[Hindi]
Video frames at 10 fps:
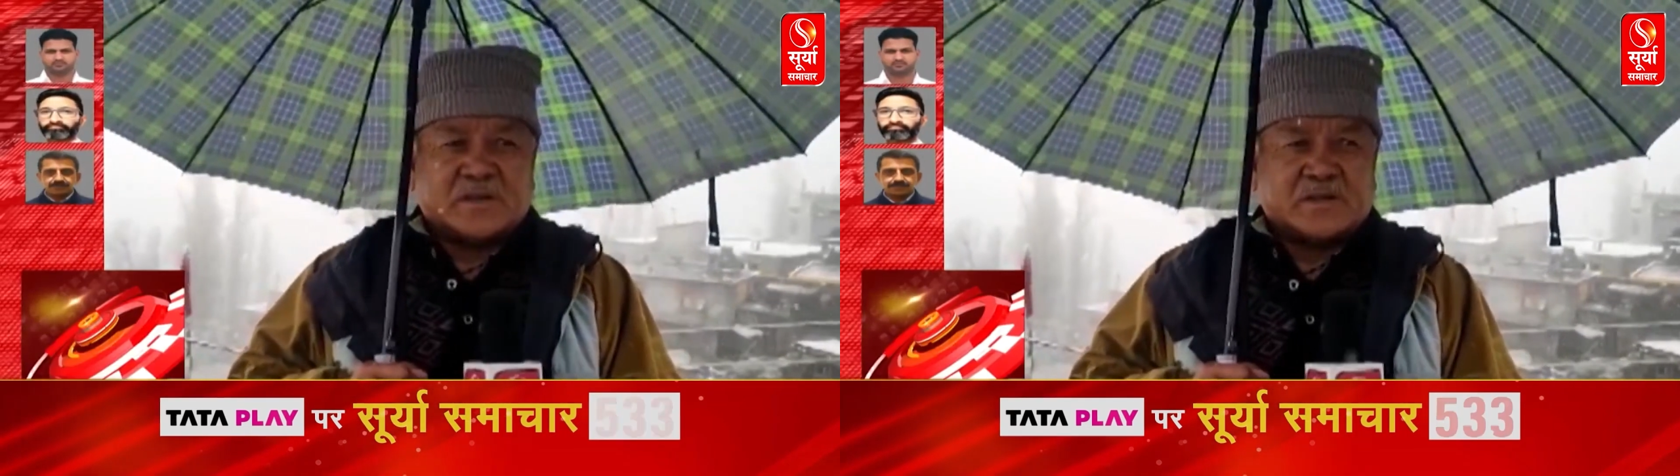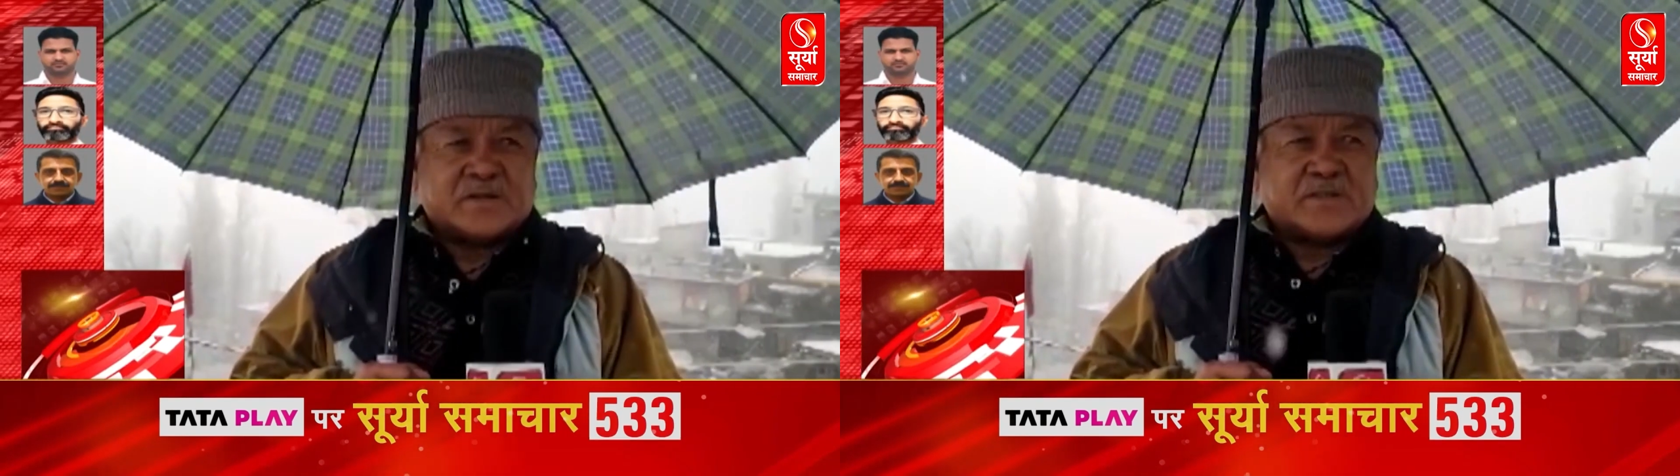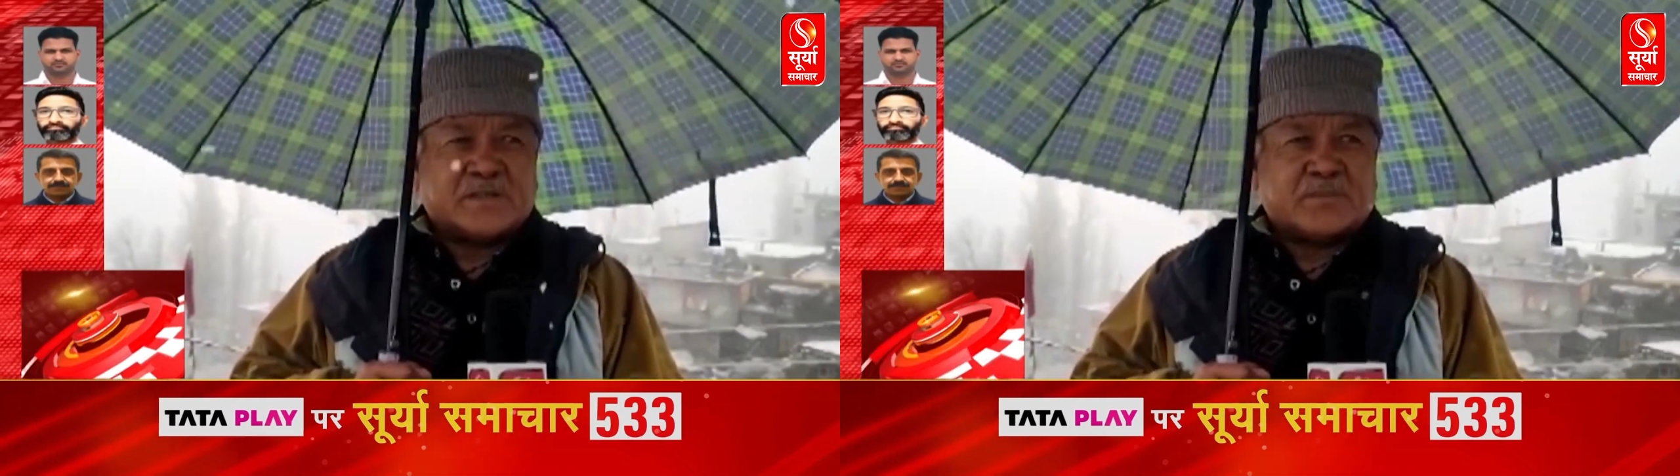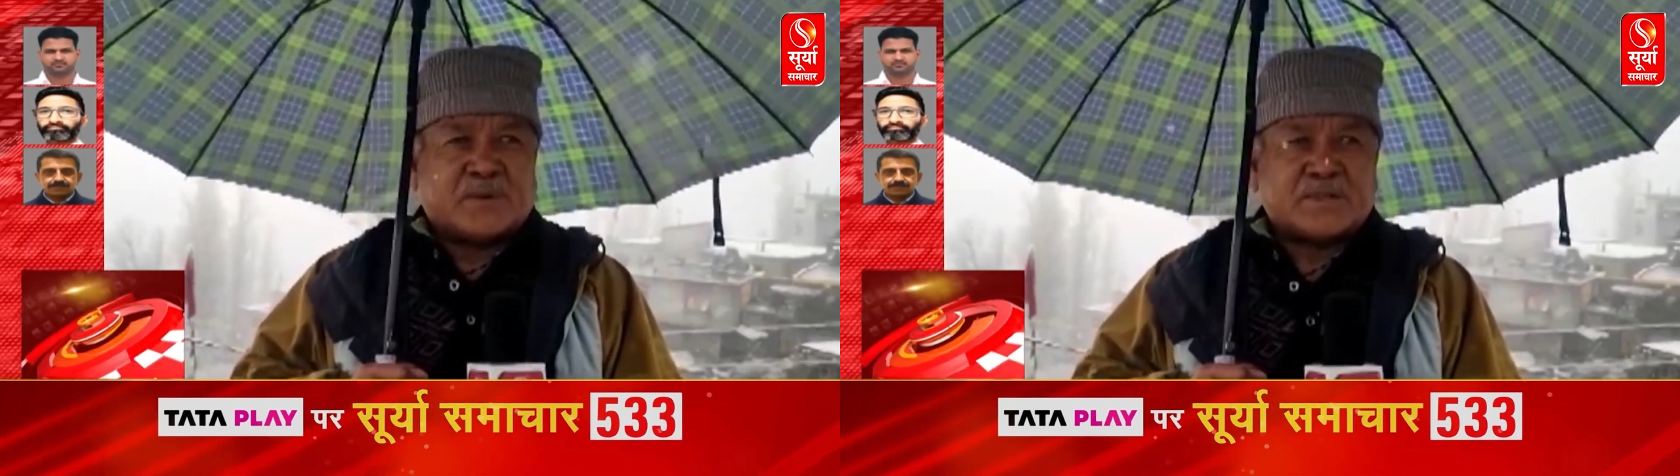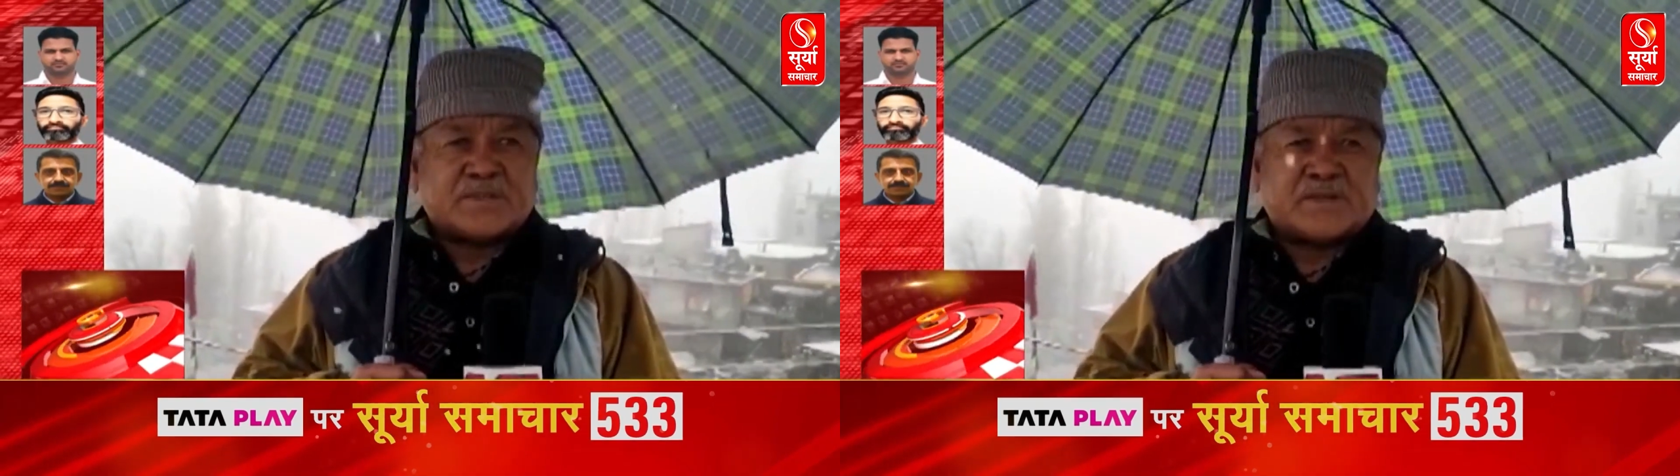इस
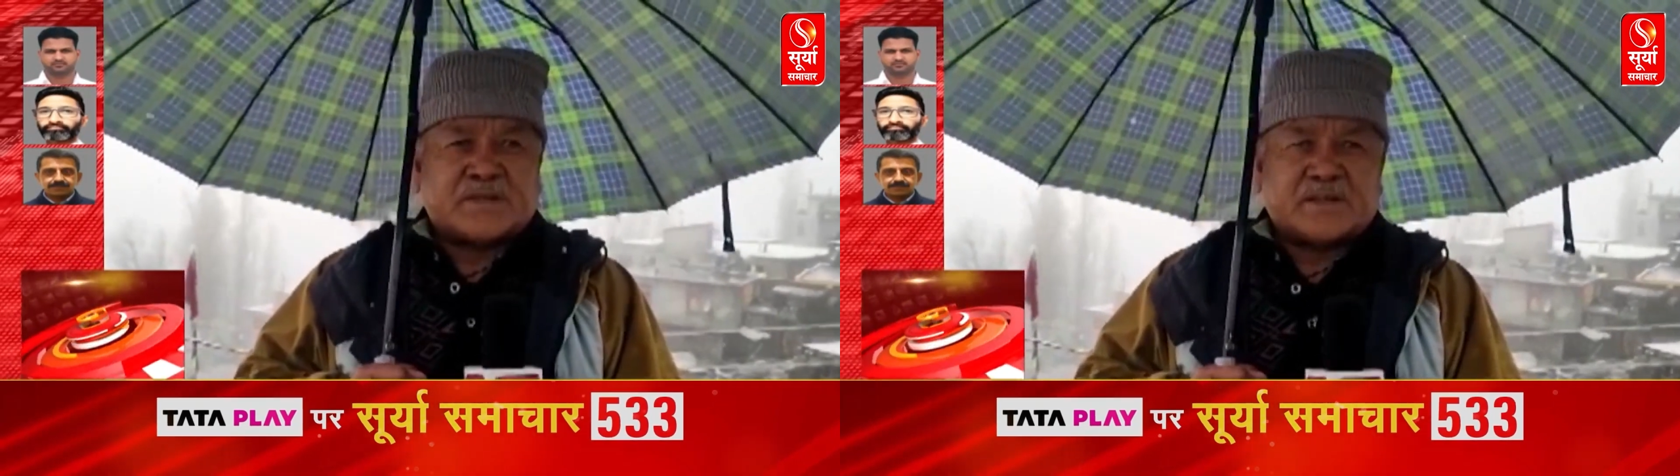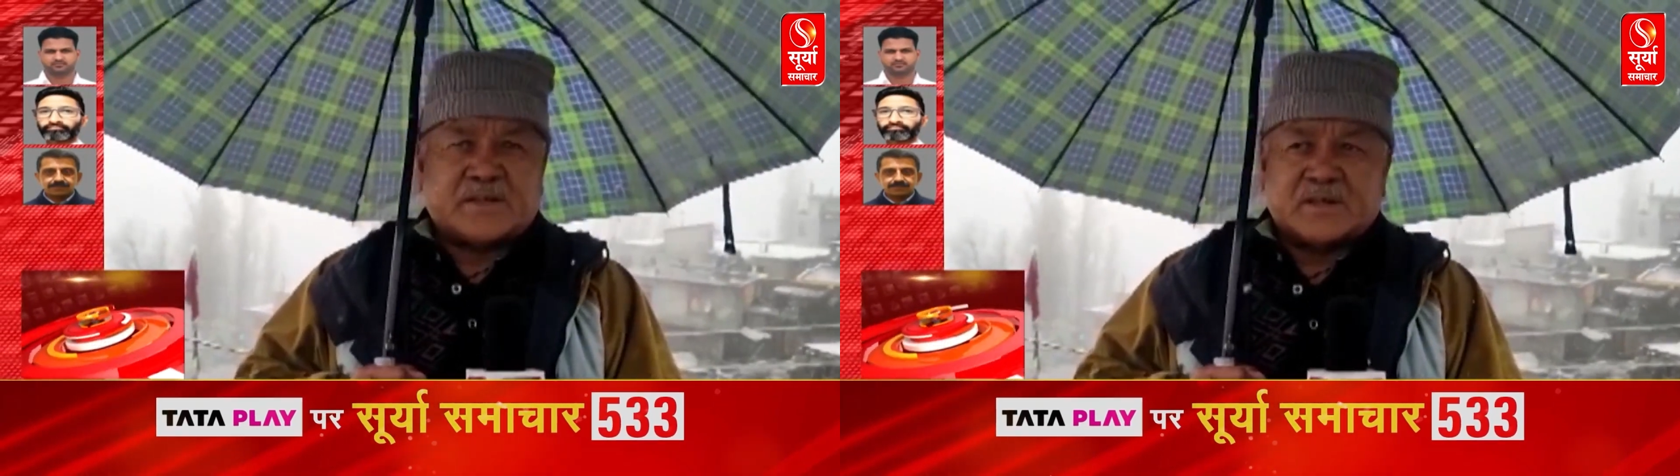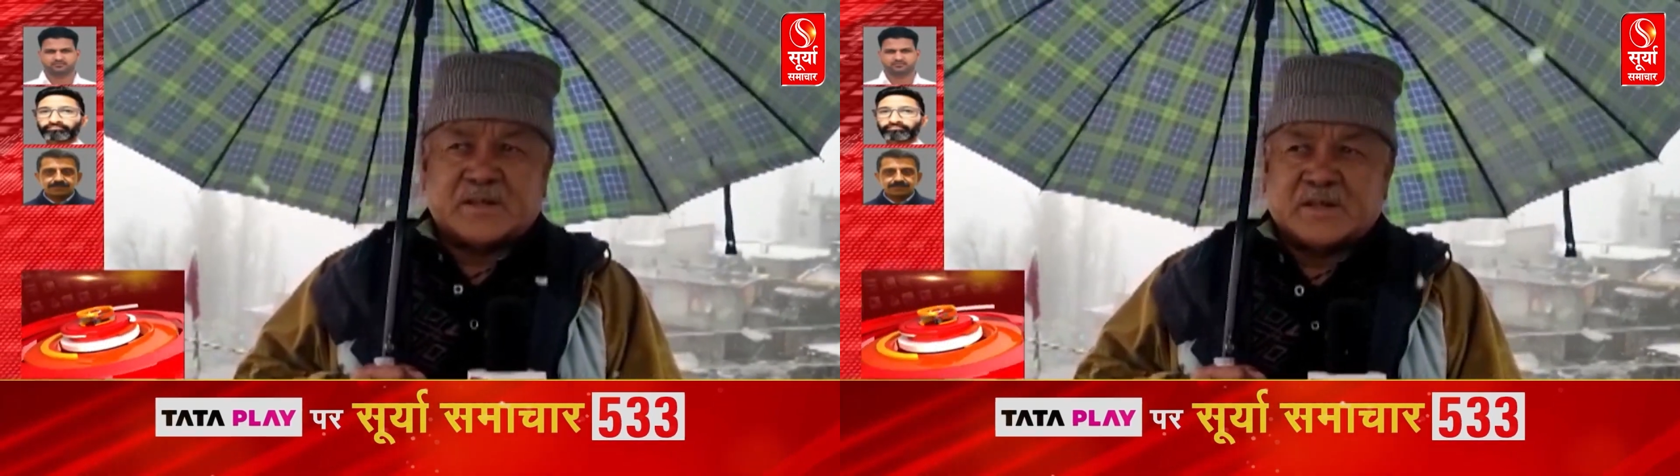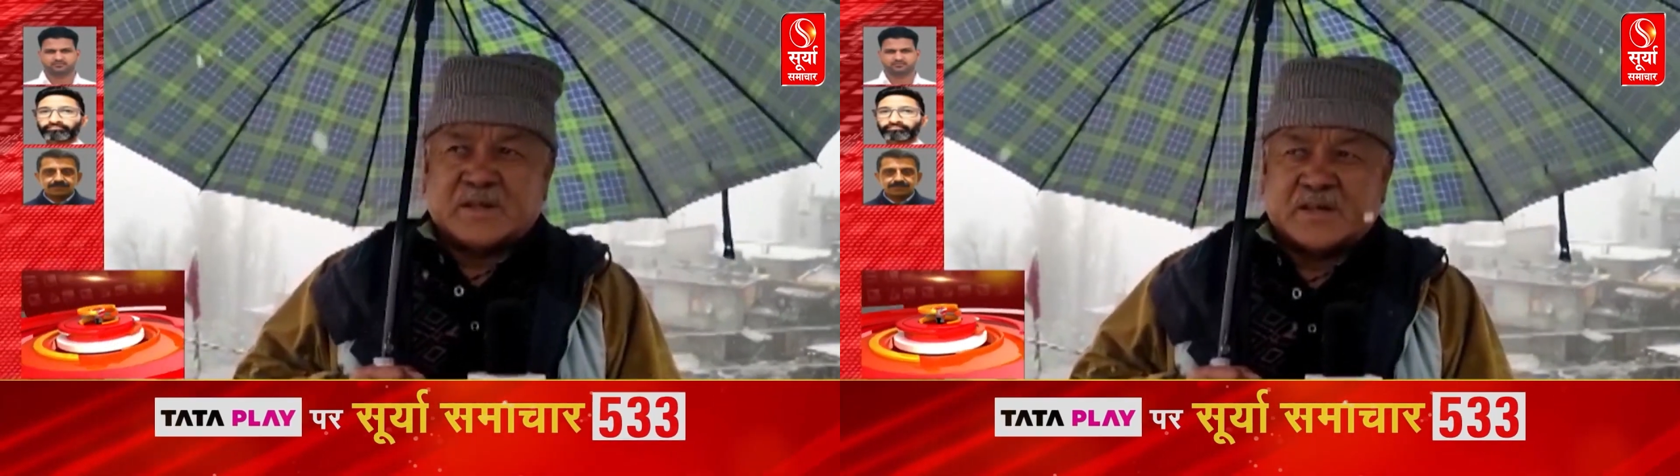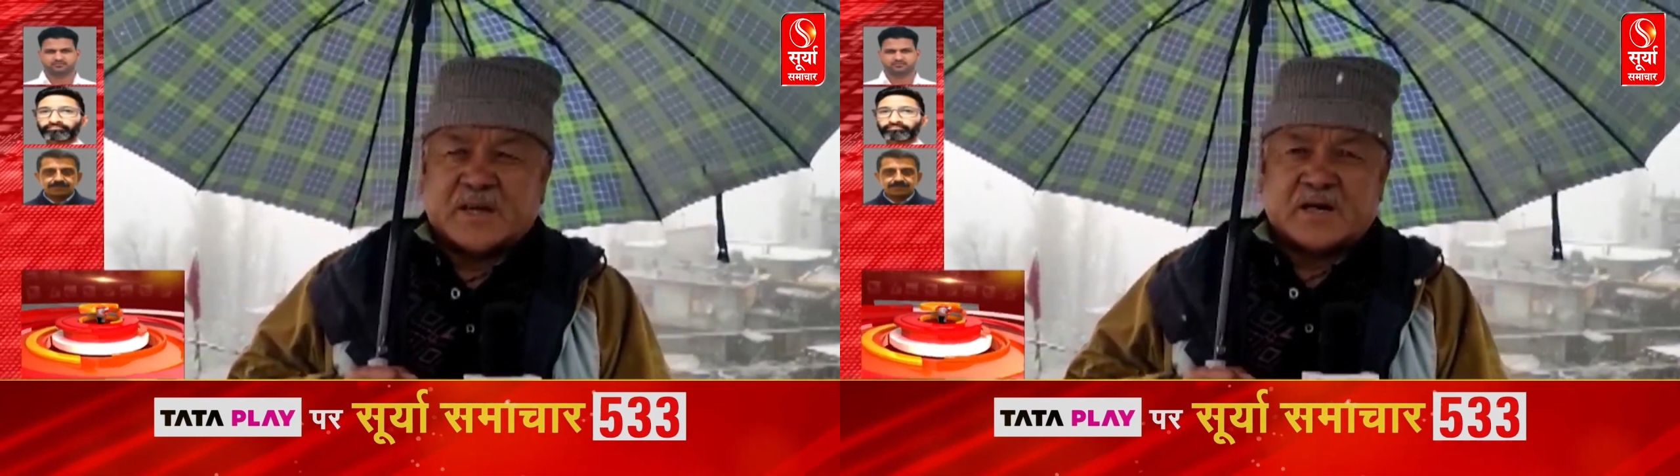हिमपात से
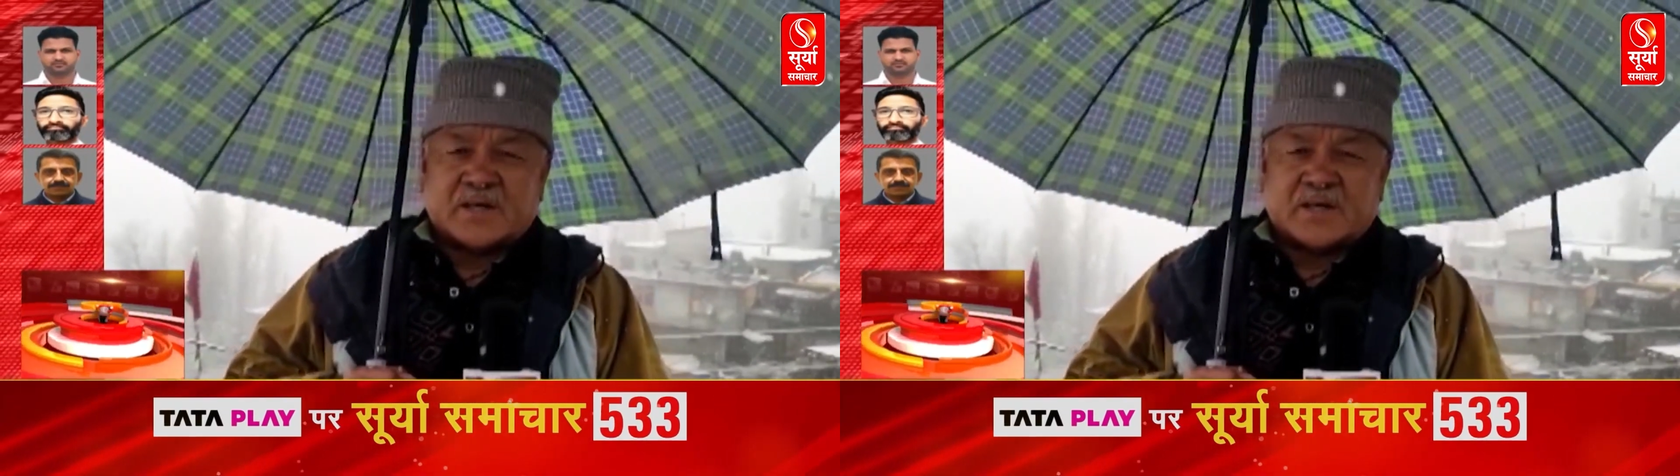यहाँ